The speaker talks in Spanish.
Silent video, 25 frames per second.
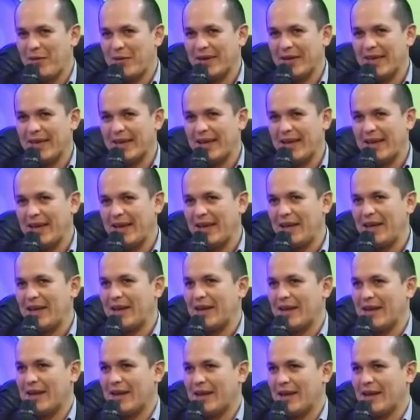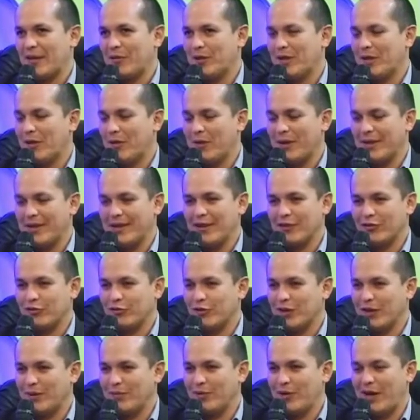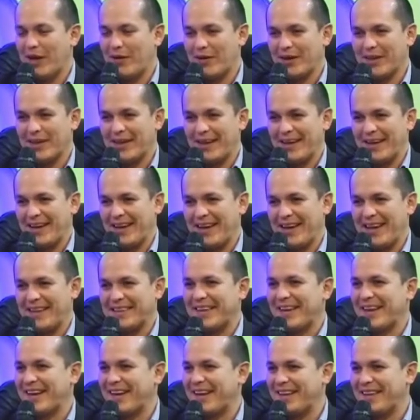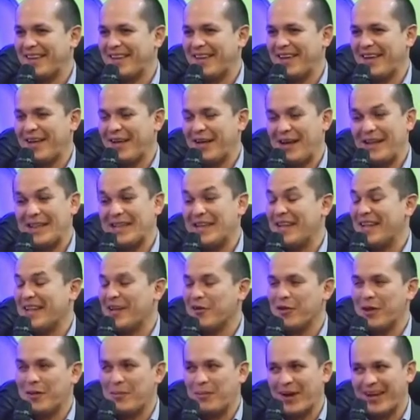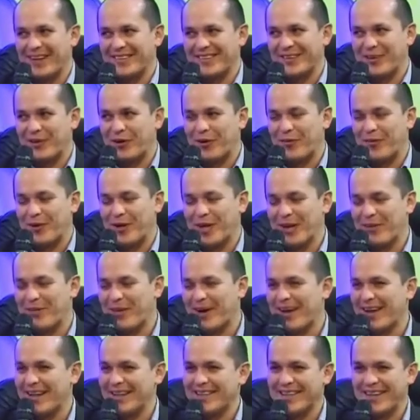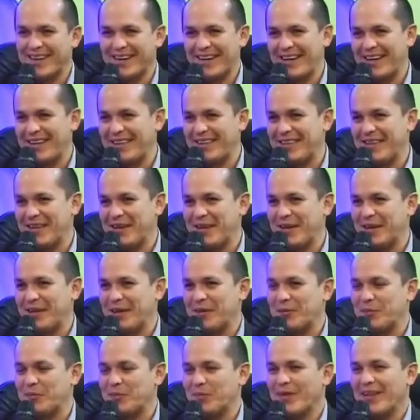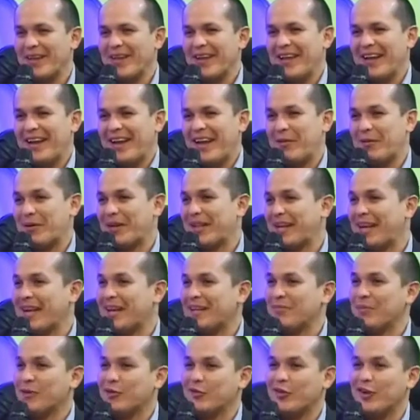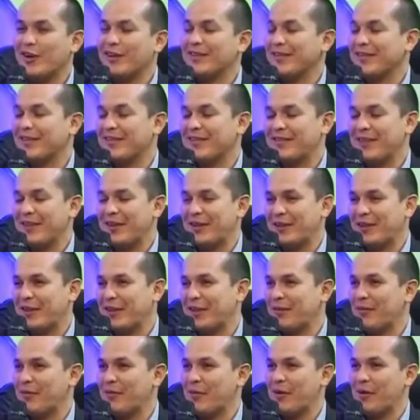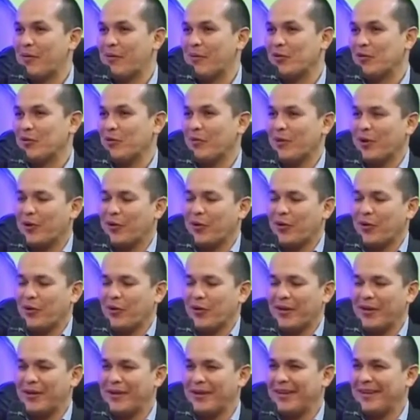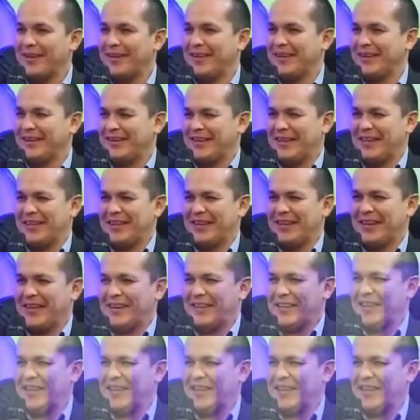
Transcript: La verdad que eh, últimamente en los últimos, la verdad que la tarjeta, el dinero de plástico, como le llaman a la tarjeta la verdad que a las personas hace sentir eh, mucho mejor, eh, sentir